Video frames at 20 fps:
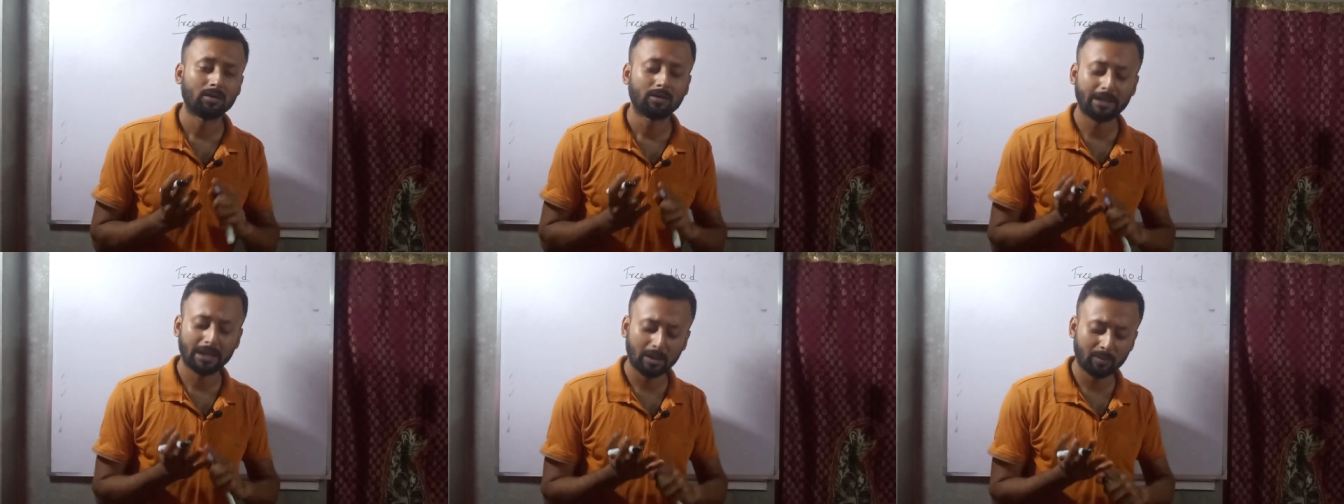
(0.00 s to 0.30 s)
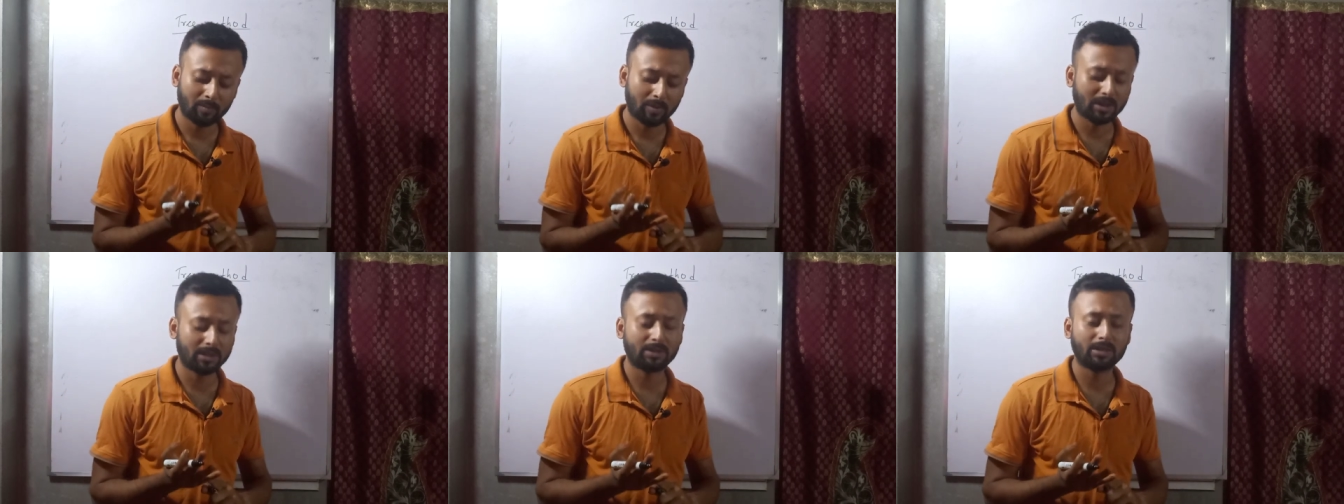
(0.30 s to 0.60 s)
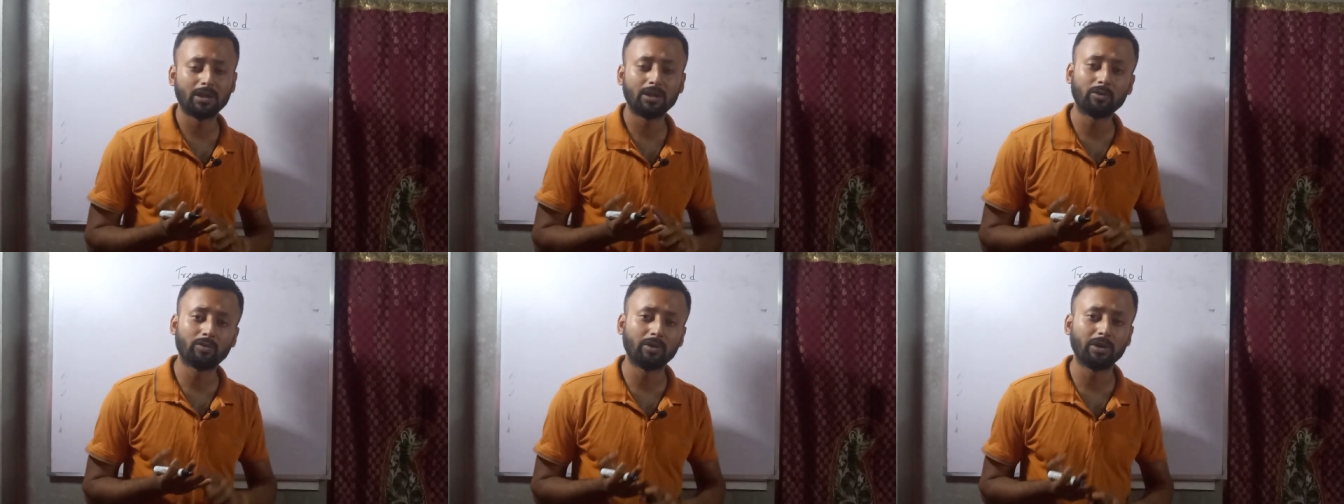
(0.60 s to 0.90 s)
টেন
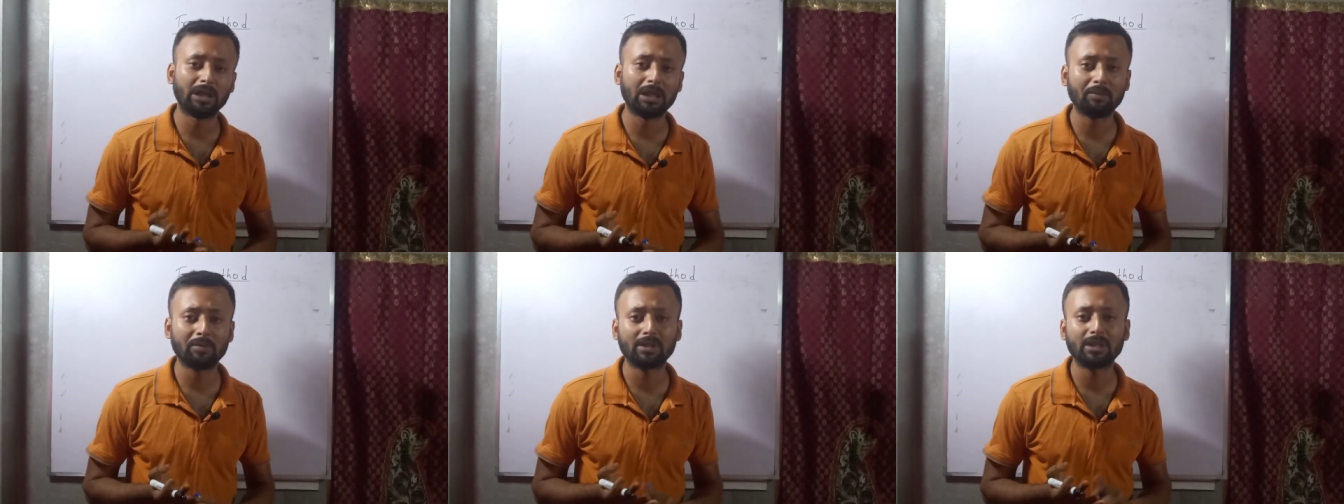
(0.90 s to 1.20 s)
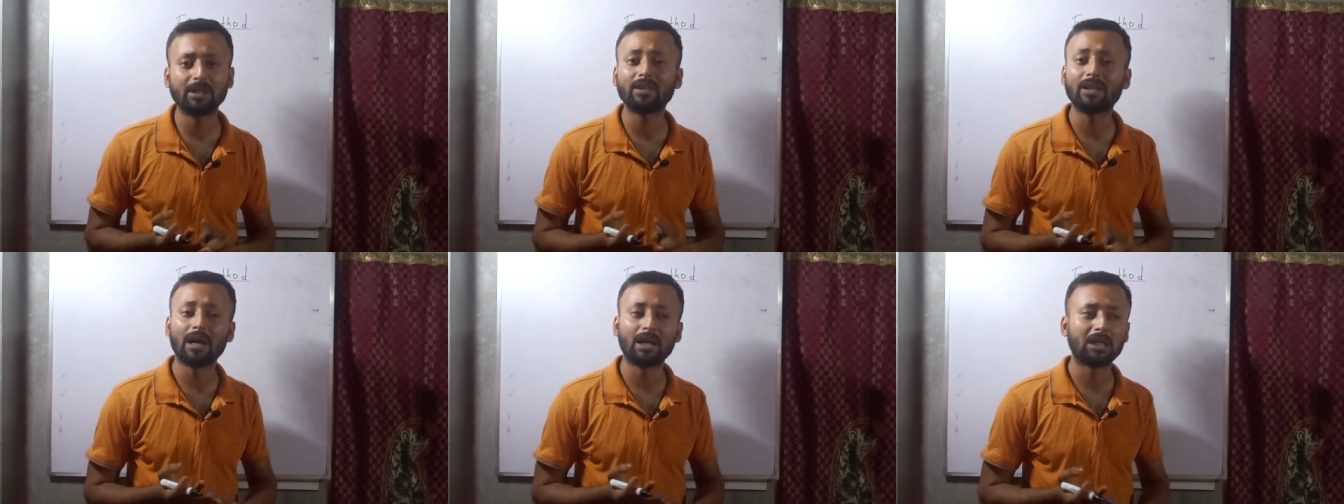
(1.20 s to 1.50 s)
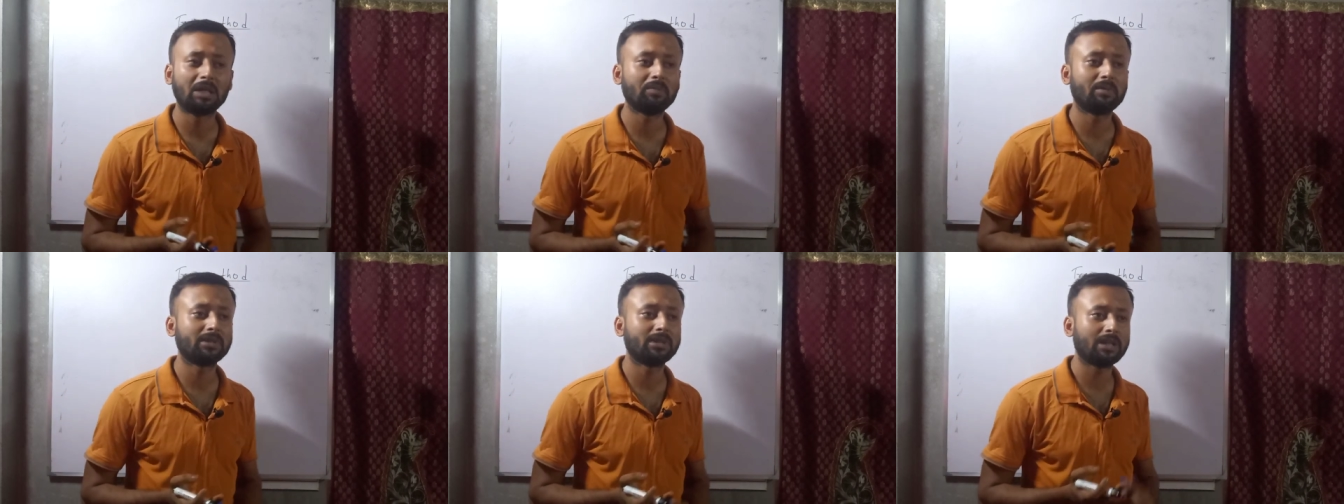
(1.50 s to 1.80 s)
পার্সেন্ট টোয়েন্টি পার্সেন্ট
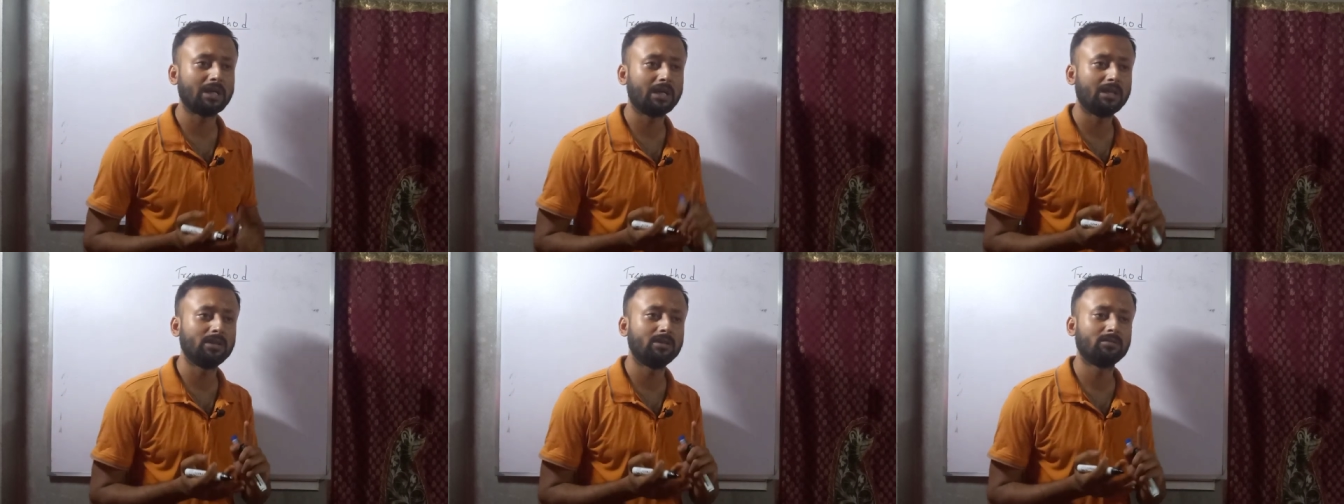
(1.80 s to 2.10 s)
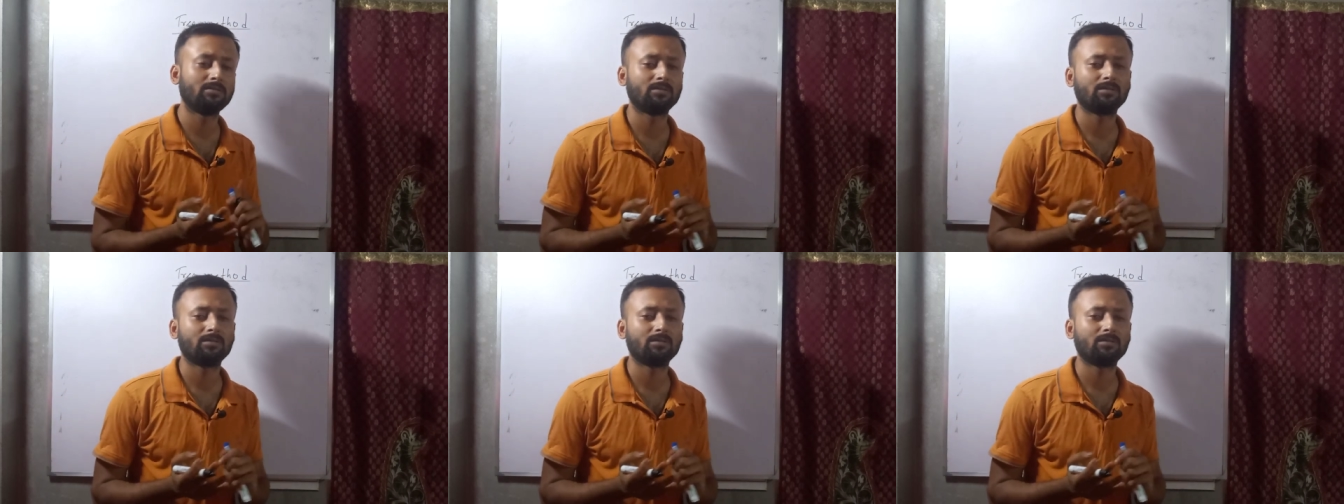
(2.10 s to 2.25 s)
থার্টি পার্সেন্ট এই